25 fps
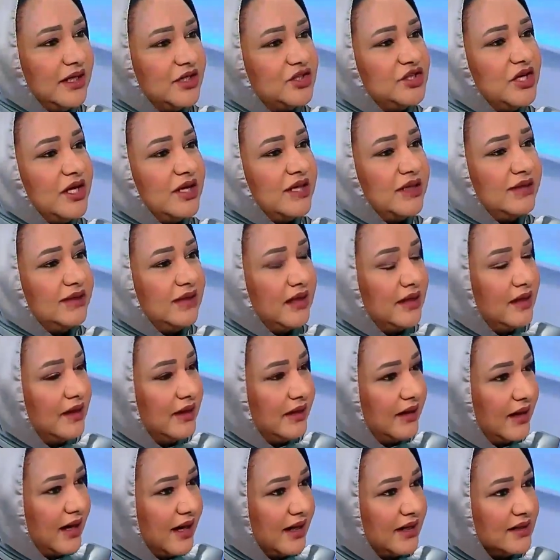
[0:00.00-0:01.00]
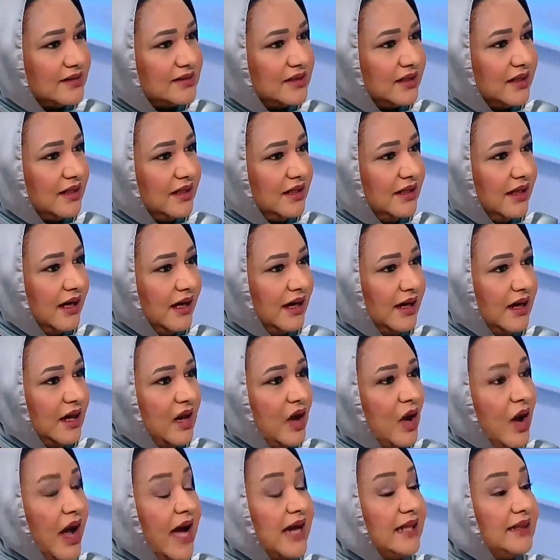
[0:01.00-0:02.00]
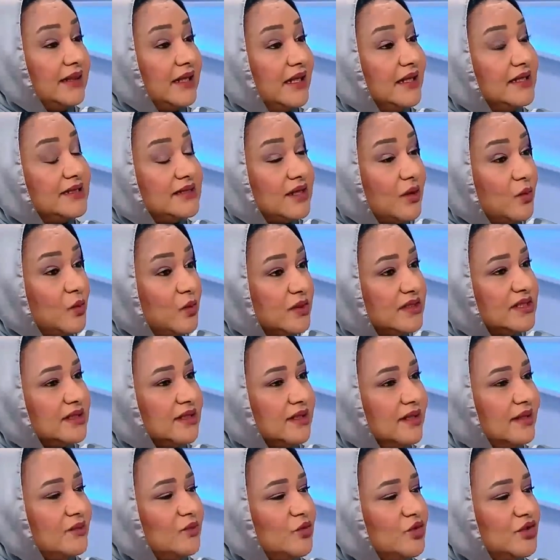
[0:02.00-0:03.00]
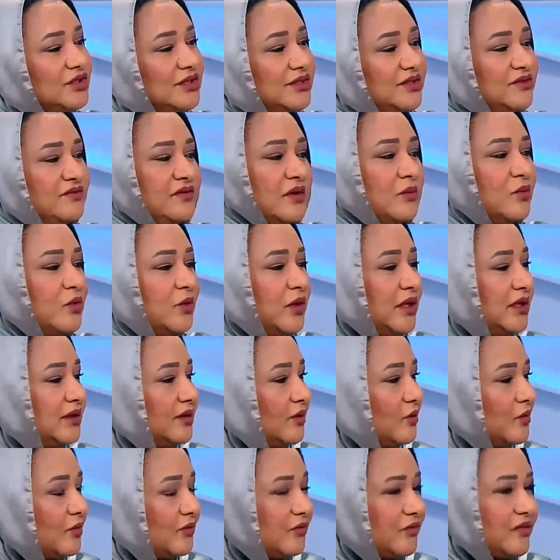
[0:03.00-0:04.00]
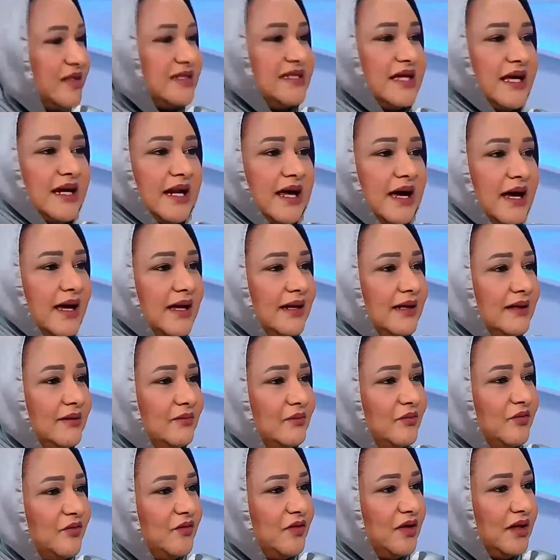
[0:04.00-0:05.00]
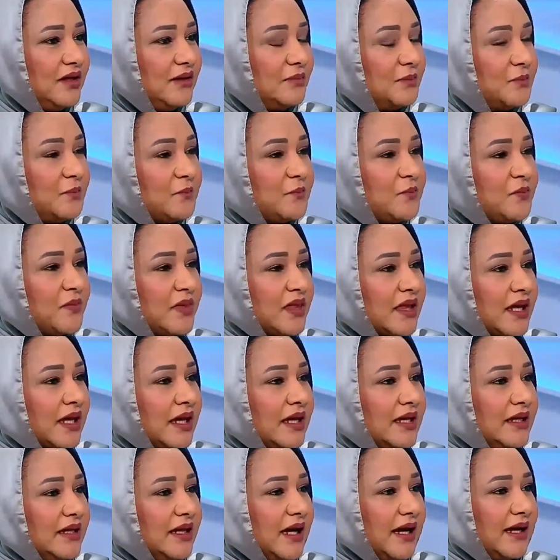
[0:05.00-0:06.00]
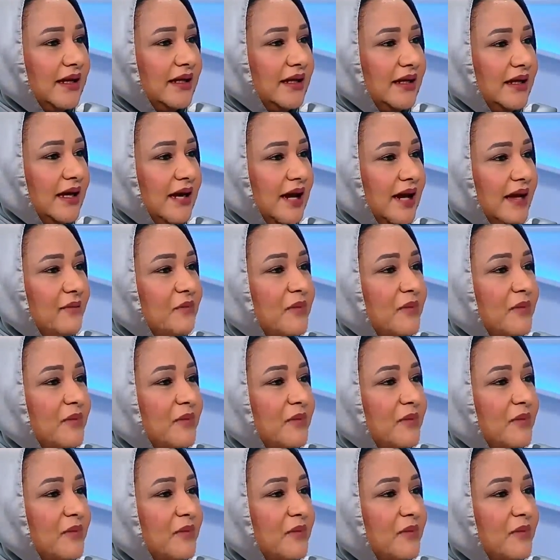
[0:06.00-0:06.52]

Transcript: عشان يتلقى رعايه صحيه حتى اذا وصل المستشفى ممكن تكون في سلالم في يعني, يعني